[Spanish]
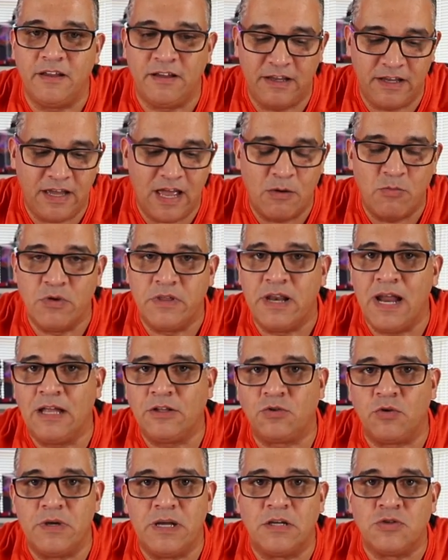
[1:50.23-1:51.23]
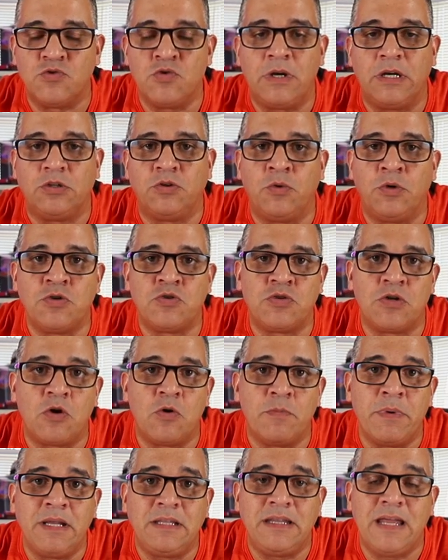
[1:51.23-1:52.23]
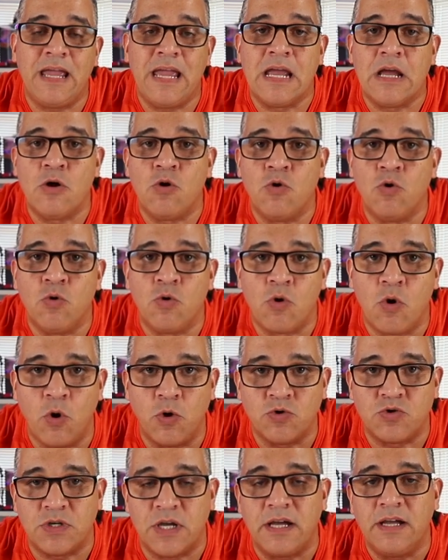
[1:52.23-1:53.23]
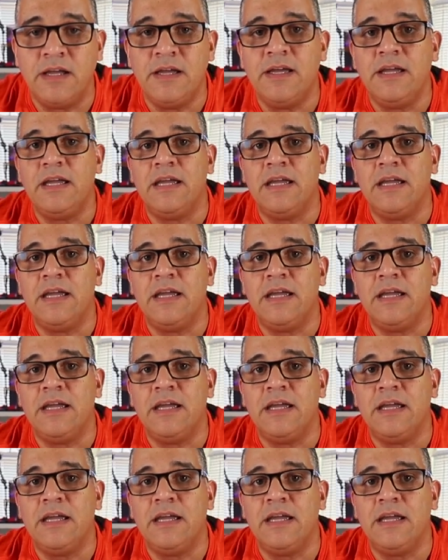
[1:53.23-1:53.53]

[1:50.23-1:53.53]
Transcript: en, carbohidratos, en azúcar, todo eso se convierte en glucosa